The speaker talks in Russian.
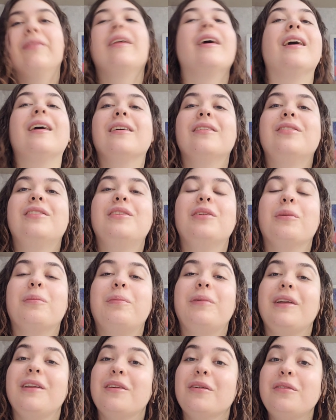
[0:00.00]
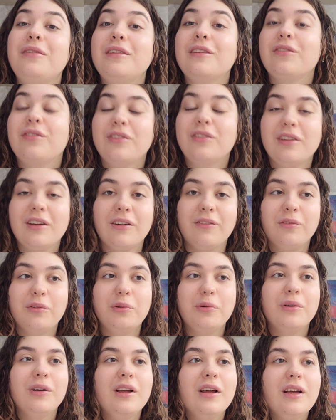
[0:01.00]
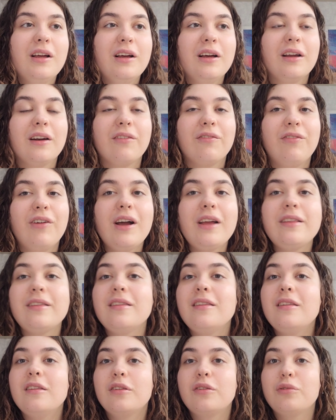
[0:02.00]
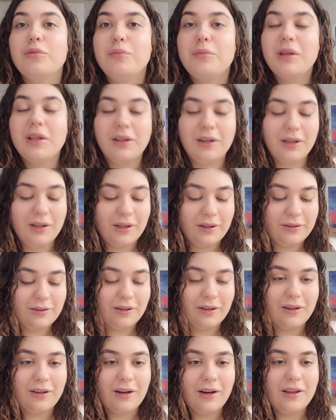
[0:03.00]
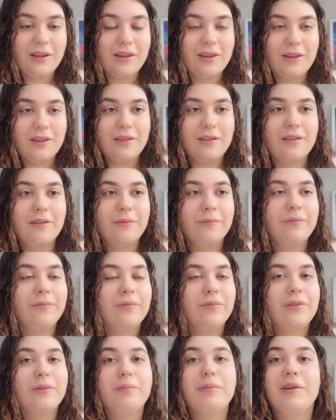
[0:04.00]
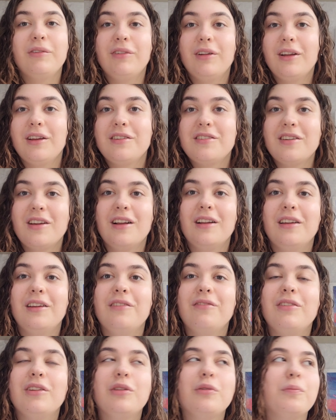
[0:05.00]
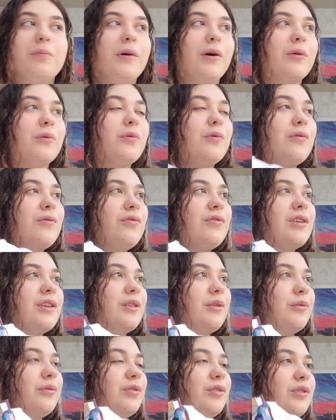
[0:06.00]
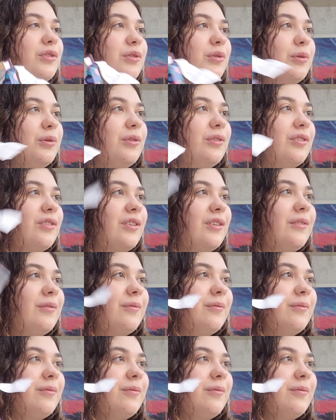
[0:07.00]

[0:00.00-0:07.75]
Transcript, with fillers: А, все, придется все равно рвать не сумела я сохранить первоначальный вид упаковки, но все же.